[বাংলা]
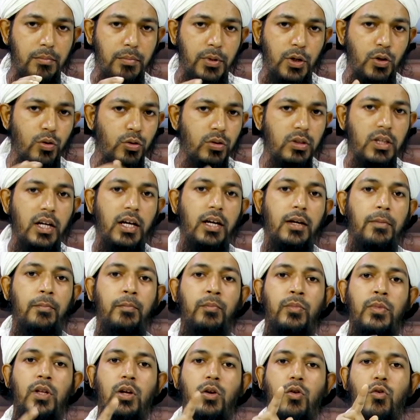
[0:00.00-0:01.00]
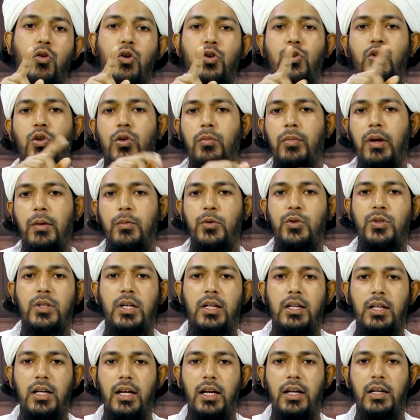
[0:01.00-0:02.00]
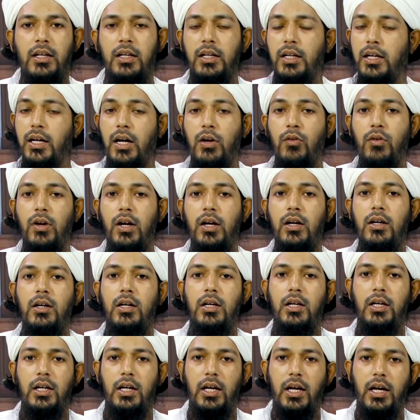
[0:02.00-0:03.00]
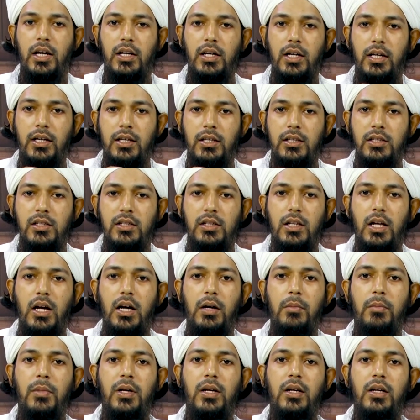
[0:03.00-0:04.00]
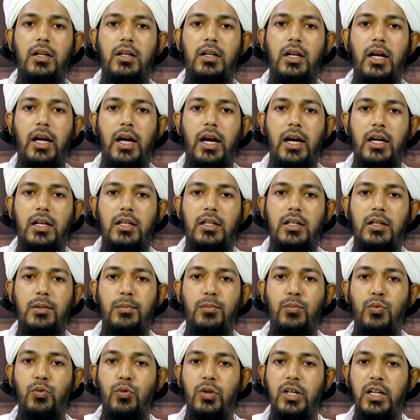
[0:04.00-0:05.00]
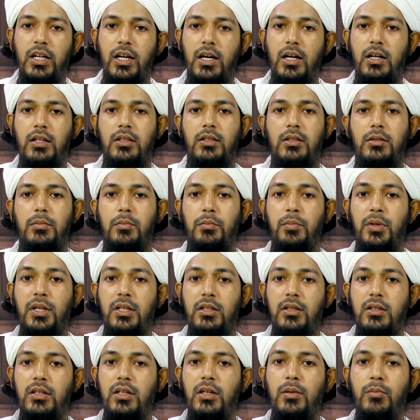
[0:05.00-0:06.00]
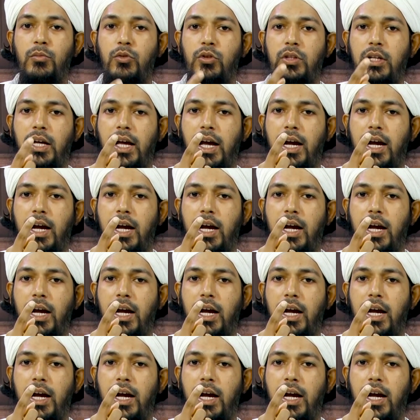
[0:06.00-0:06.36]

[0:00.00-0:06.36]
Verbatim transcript: বিরুদ্ধে কঠোর ব্যবস্থা নিলেন কেননা এটা ইসলামের একটি বুনিয়াদ ভিত্তির মধ্যে